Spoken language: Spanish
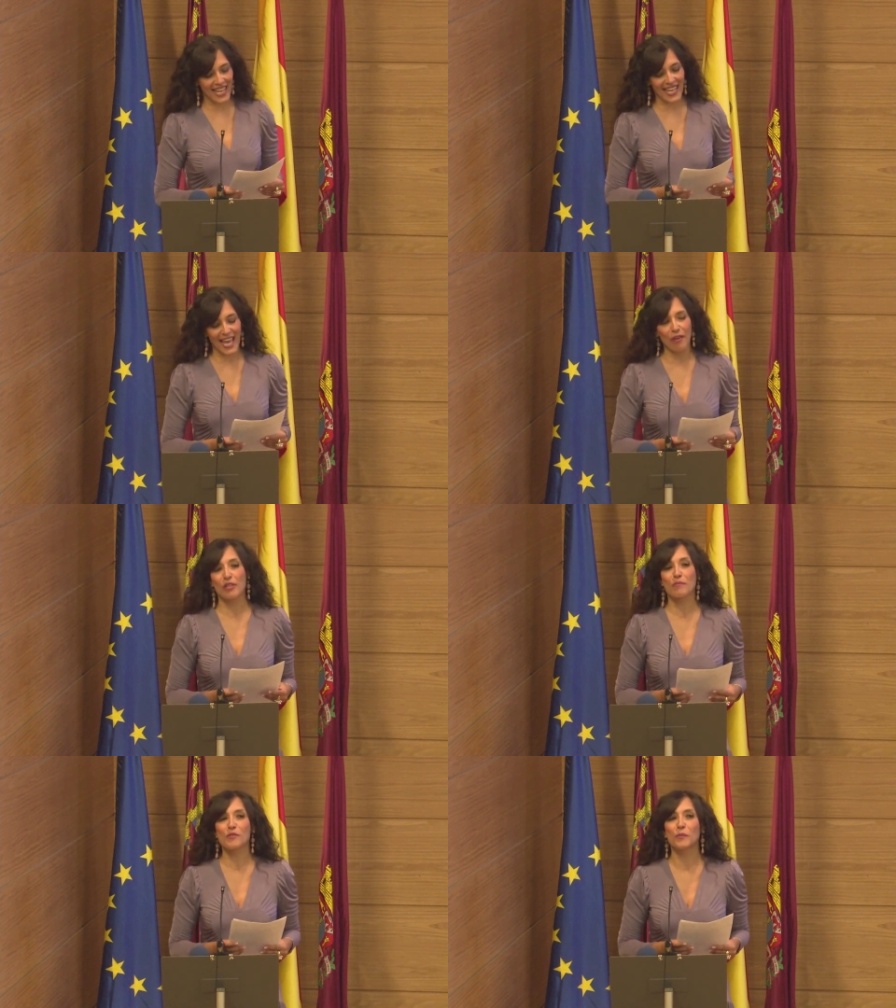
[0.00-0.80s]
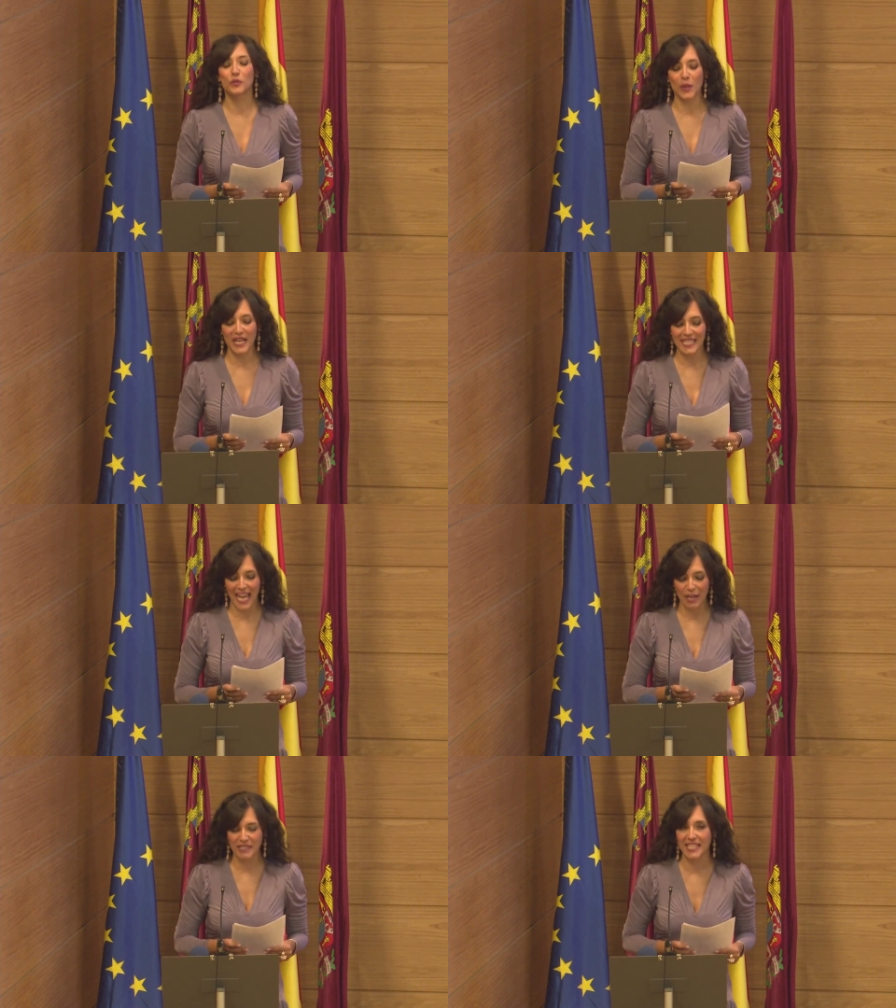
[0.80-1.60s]
eh, acudimos puntuales
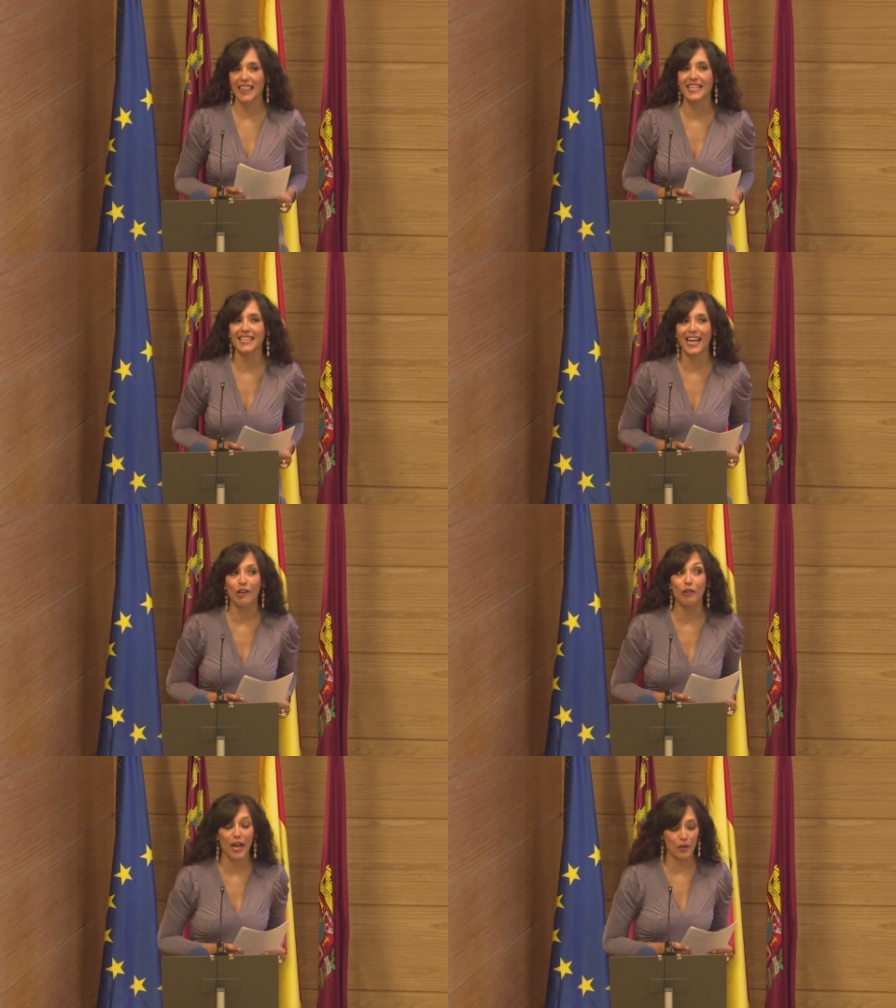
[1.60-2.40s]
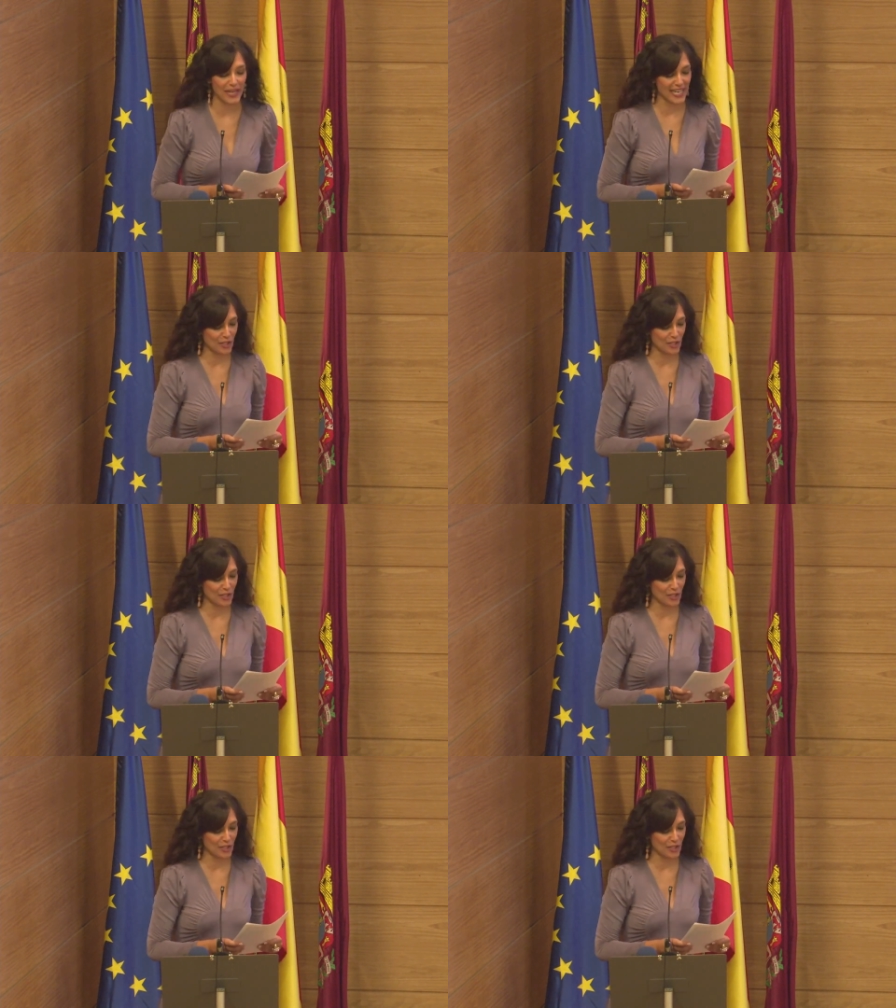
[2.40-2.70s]
a nuestra cita con la novela